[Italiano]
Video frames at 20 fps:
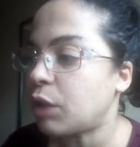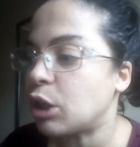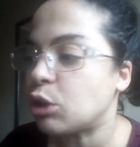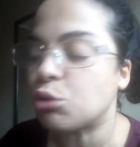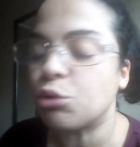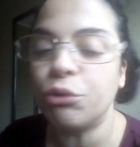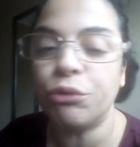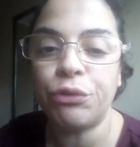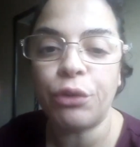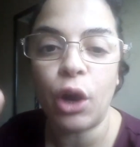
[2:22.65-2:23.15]

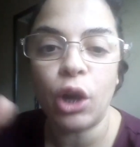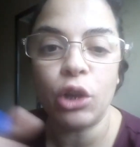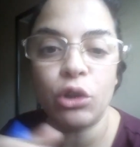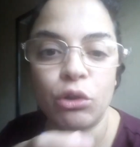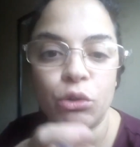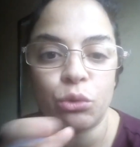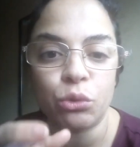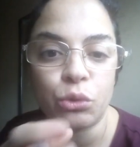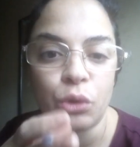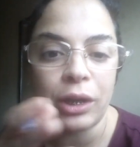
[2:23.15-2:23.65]
sul
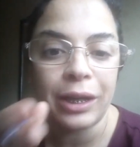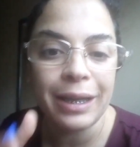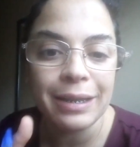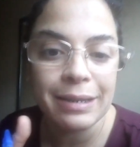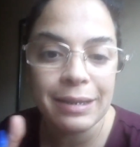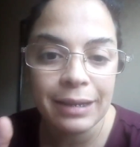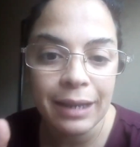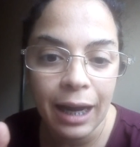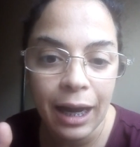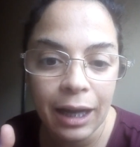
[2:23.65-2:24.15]
foglio tutto
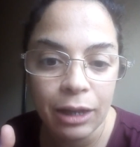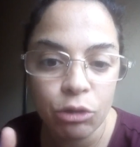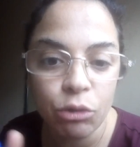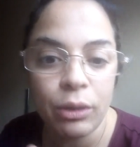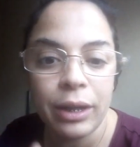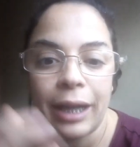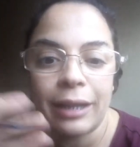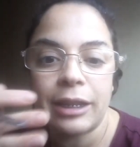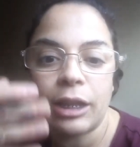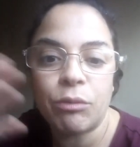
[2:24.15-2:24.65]
incasinato
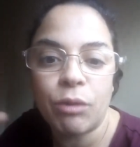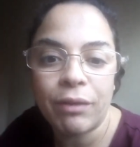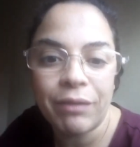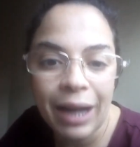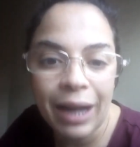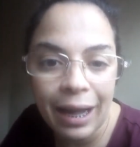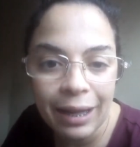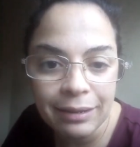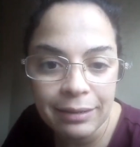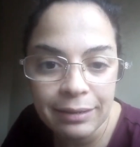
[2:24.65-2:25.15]
e andavo
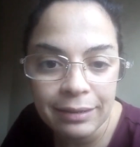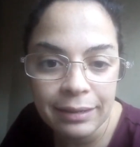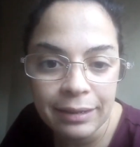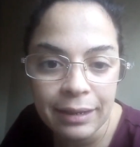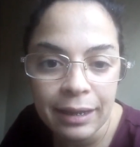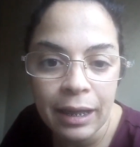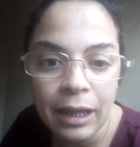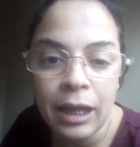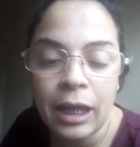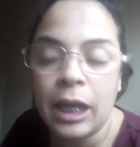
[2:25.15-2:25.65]

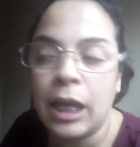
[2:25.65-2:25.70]
avanti.